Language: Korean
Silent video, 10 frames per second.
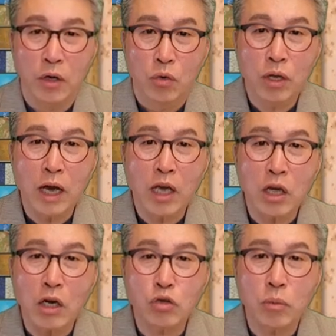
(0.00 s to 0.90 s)
우리가
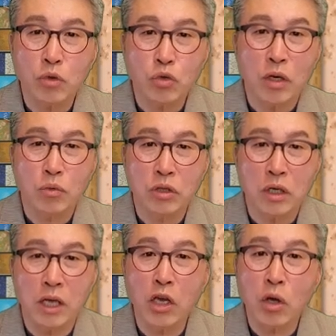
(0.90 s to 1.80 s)
해결할 수 없는 죄의
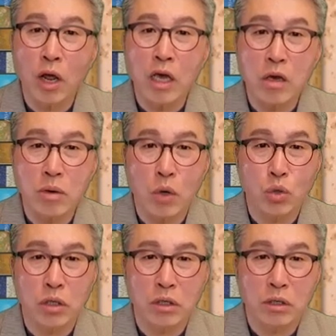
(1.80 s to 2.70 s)
문제를 해결하기 위해
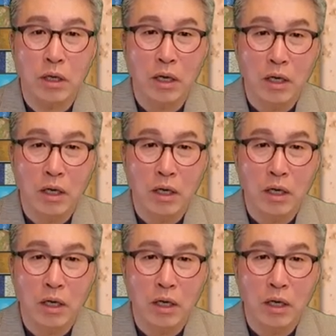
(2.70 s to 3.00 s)
오시는